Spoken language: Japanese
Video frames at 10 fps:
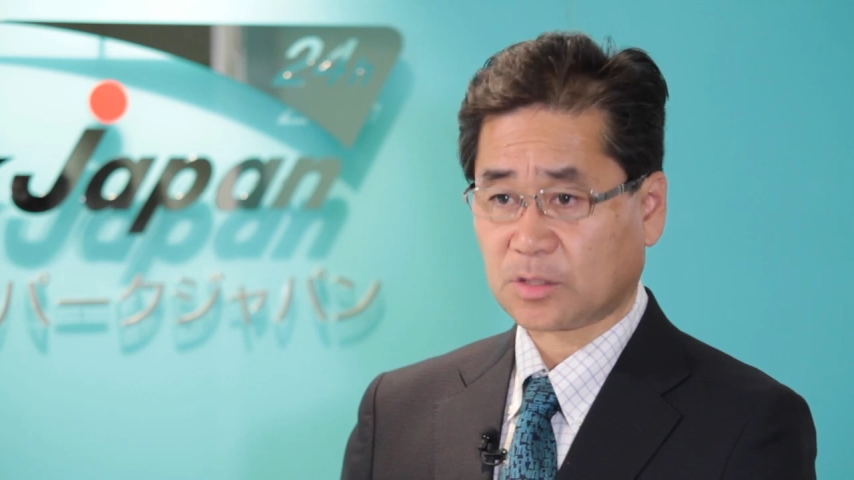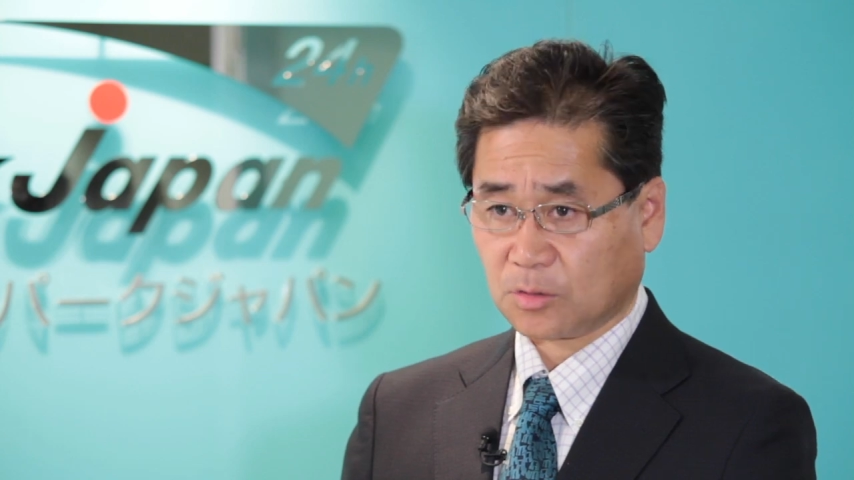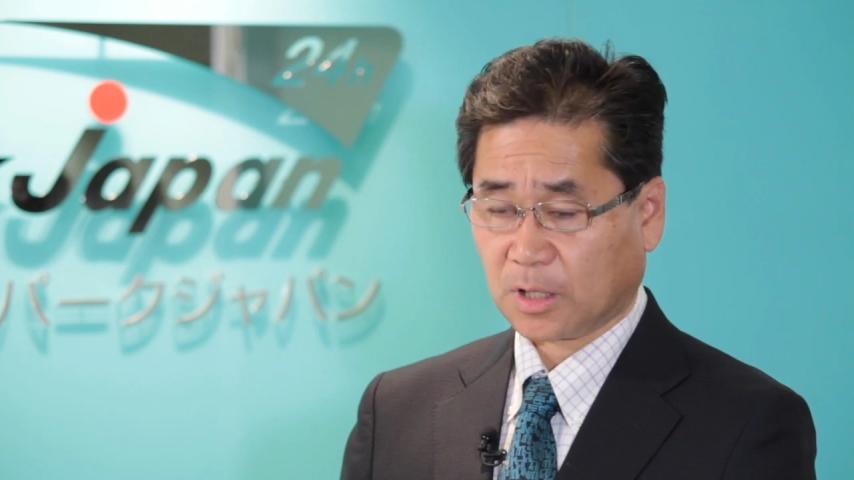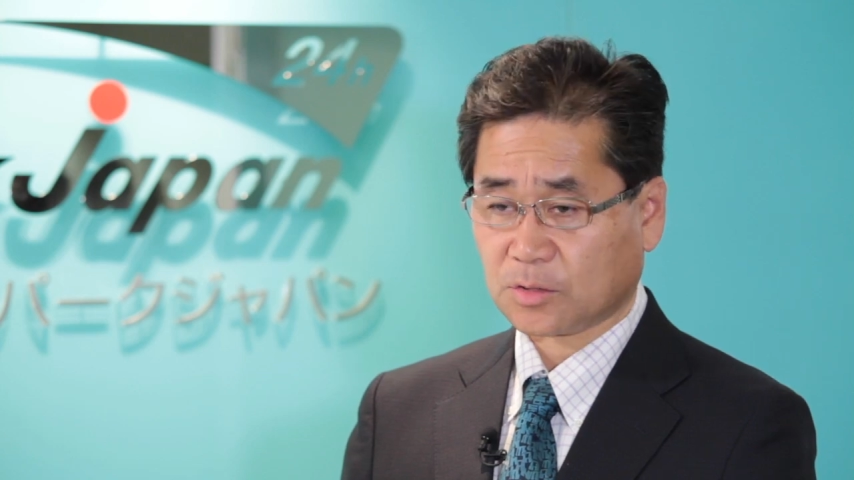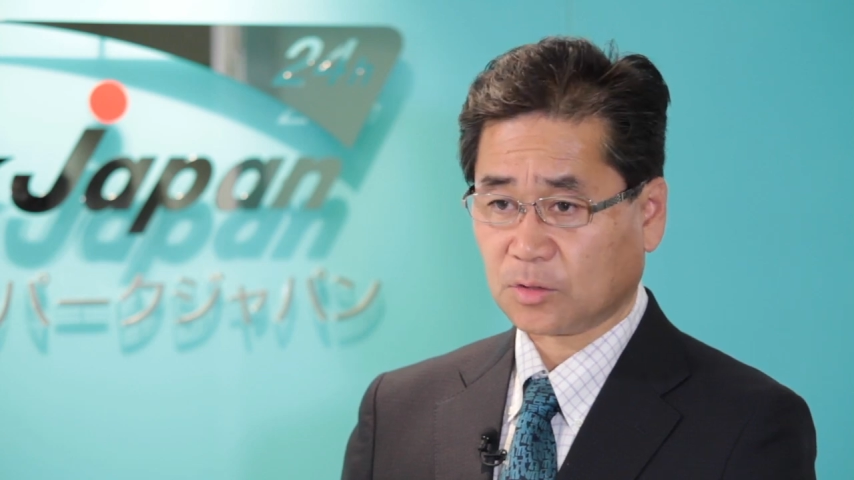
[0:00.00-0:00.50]
す
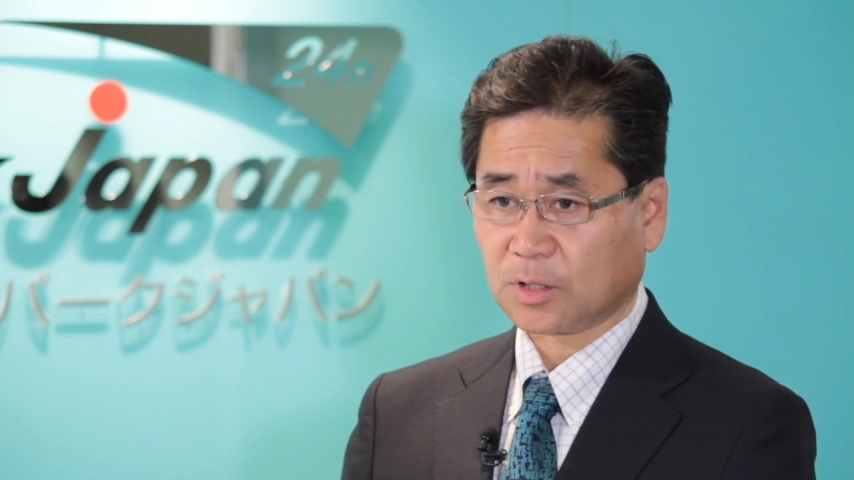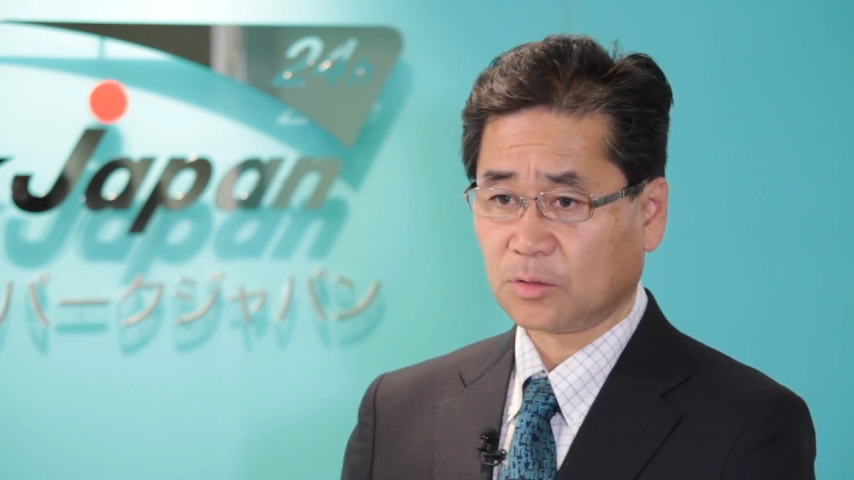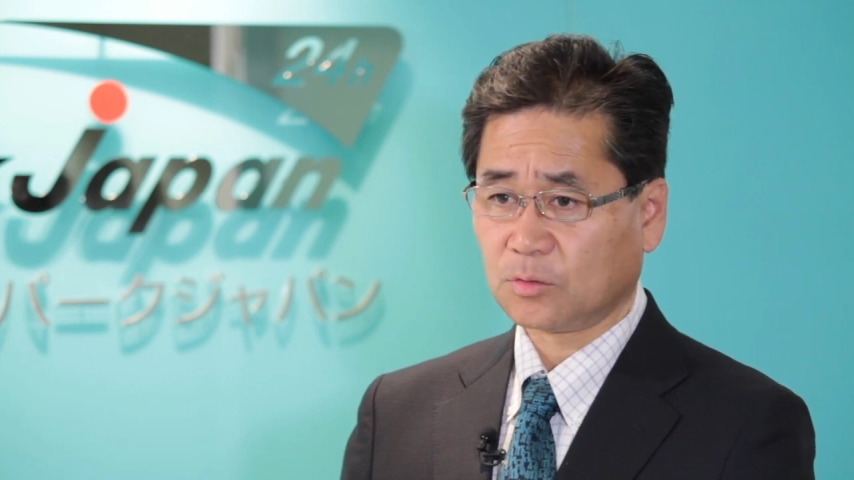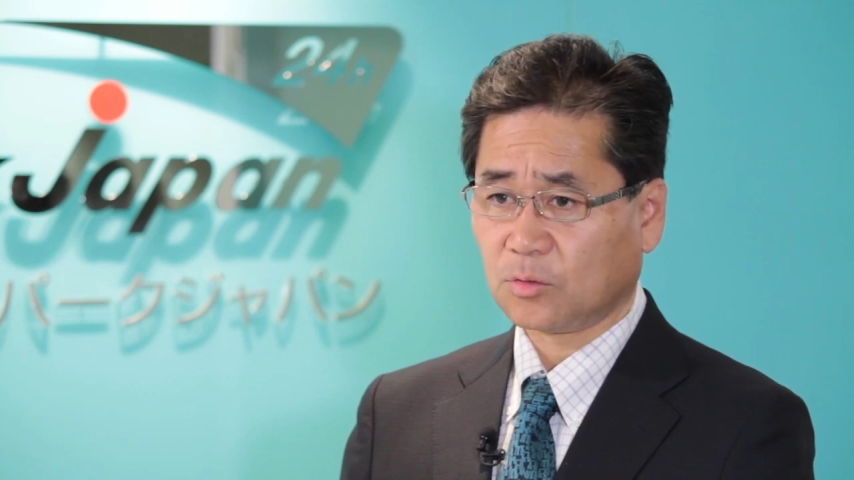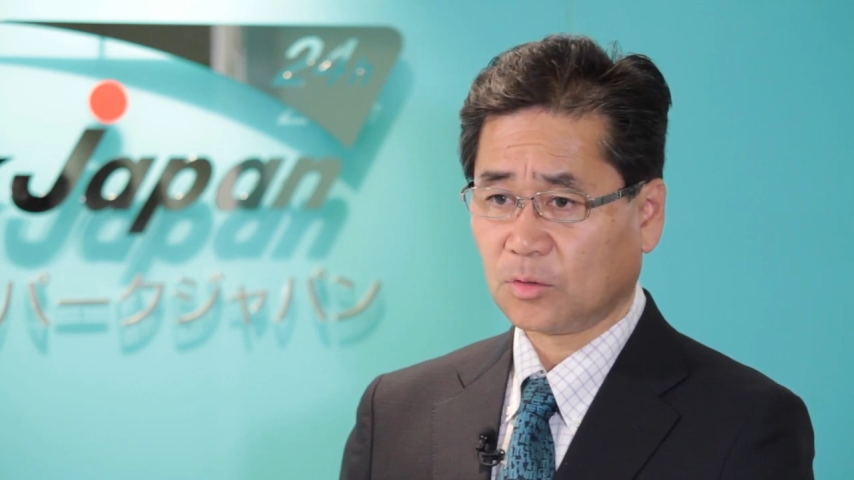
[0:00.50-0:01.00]
とかそういった
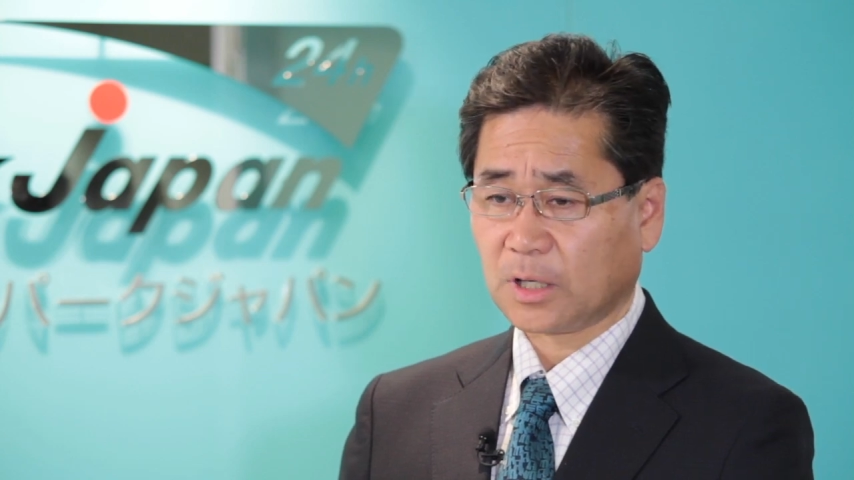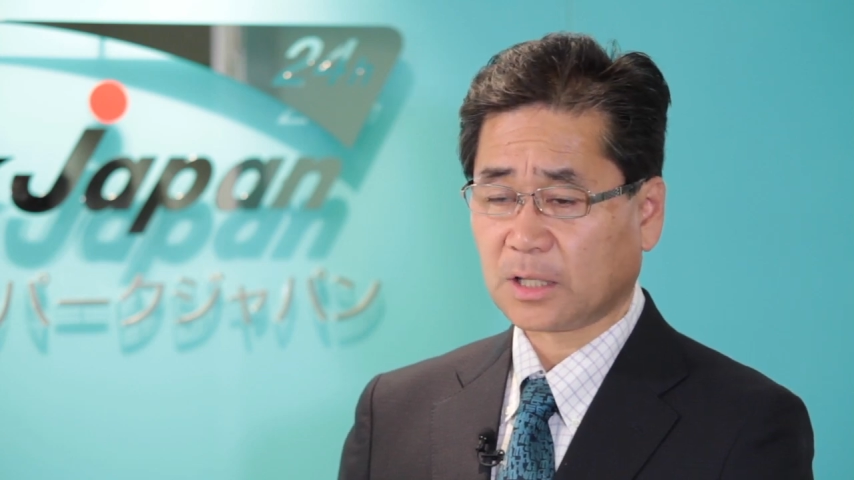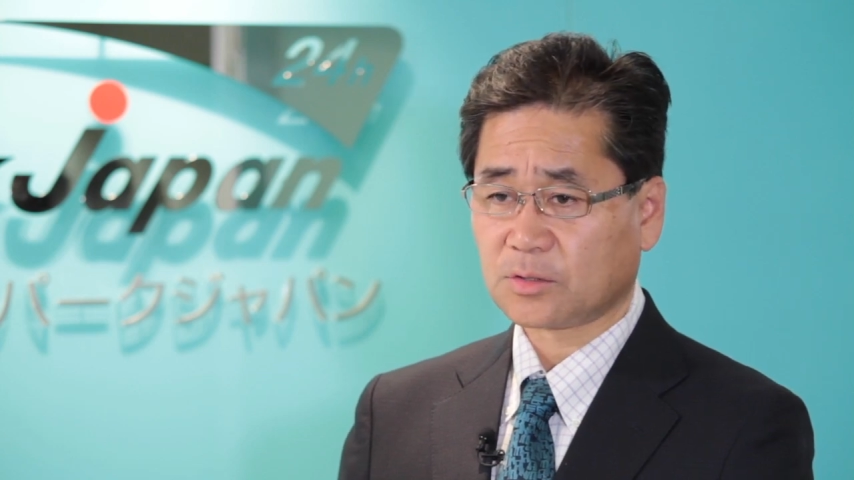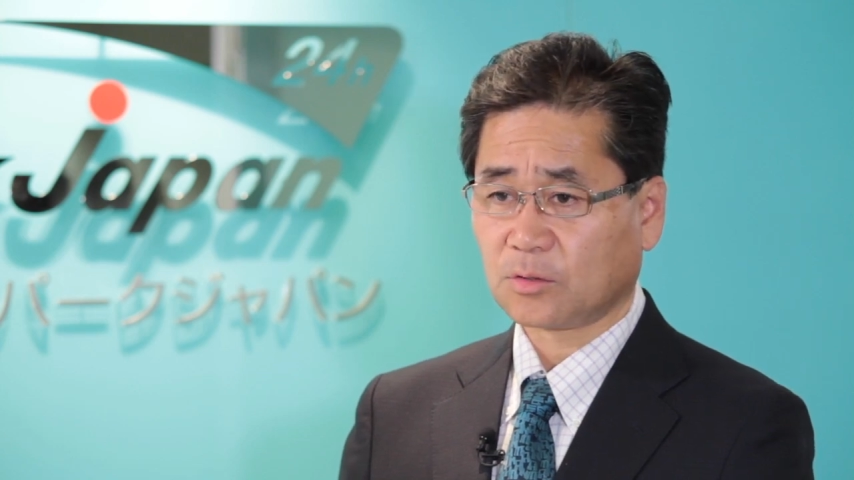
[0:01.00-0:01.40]
有効な活